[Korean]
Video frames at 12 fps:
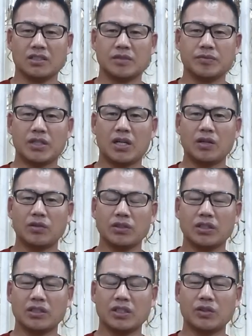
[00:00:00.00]
심장하고
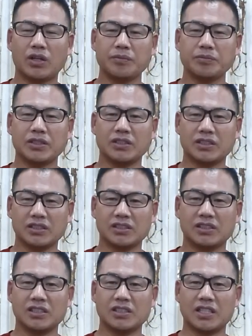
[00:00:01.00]
혈관은
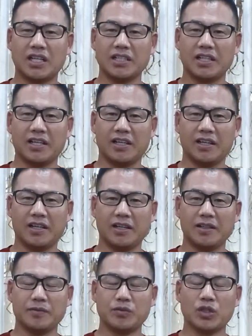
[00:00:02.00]
튼튼한데
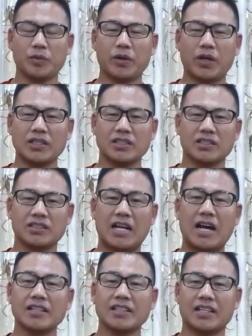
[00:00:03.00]
무릎의 관절은
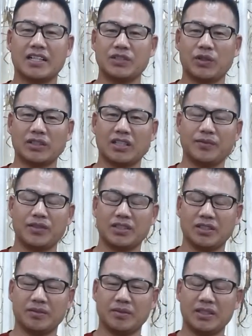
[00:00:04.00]
한계까지
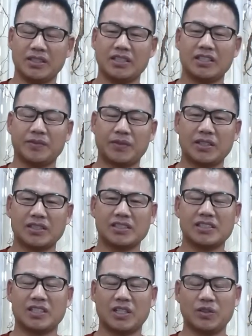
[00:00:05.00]
왔다면서 이렇게 막
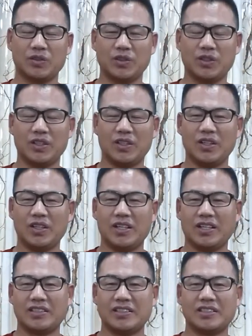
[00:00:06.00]
그러시더라고요.
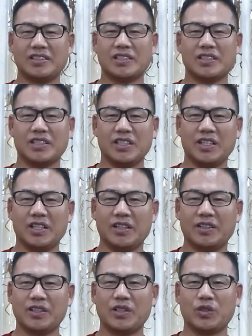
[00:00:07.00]
그
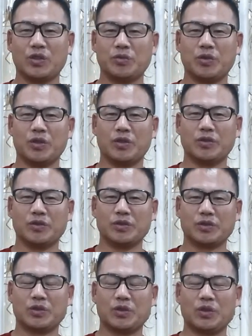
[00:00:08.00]
어르신이 그래도 뭐
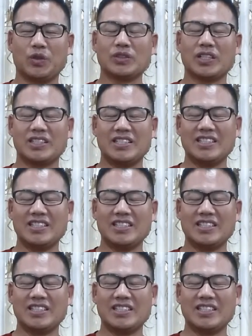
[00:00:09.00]
또 농사